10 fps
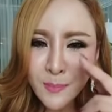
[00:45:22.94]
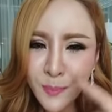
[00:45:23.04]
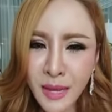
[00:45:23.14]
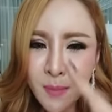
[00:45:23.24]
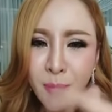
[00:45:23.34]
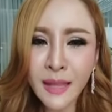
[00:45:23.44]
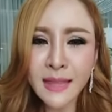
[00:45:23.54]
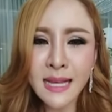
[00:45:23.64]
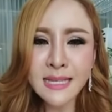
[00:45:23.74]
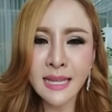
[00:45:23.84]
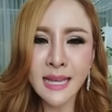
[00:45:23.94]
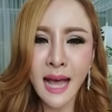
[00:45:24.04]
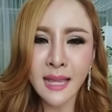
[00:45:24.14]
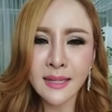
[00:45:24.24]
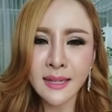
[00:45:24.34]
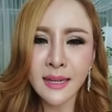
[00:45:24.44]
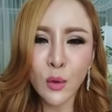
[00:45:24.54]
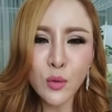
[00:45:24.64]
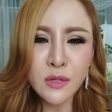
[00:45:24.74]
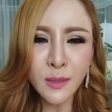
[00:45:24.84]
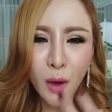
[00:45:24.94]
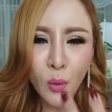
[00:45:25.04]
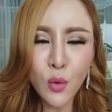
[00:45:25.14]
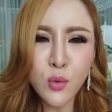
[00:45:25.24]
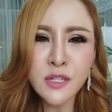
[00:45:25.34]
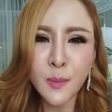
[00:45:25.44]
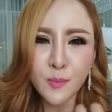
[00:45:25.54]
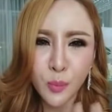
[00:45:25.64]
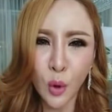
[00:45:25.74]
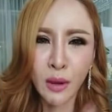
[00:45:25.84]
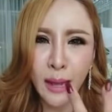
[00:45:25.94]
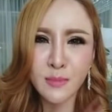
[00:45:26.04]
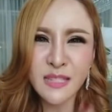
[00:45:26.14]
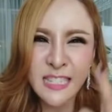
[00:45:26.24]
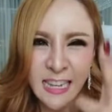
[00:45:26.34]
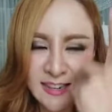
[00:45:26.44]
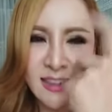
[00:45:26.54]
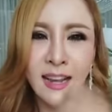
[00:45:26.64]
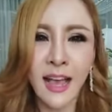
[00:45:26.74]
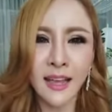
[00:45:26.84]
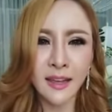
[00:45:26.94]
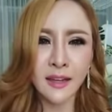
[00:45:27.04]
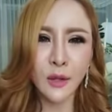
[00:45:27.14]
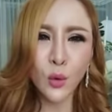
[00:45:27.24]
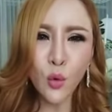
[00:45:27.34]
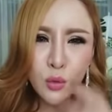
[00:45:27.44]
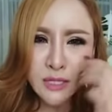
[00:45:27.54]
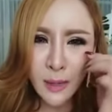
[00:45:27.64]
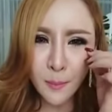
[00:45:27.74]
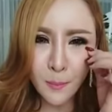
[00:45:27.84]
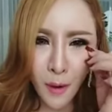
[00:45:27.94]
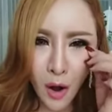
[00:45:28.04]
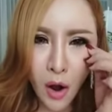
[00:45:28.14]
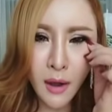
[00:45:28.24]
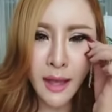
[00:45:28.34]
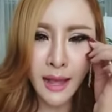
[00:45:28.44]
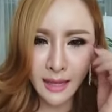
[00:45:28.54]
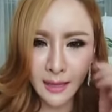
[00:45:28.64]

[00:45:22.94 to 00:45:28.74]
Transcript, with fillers: พิมพ์พันธสัญญาเลย แล้วครูจะบอกว่าคุณจะโปรแกรมจิตยังไง เดี๋ยวครูจะบอกให้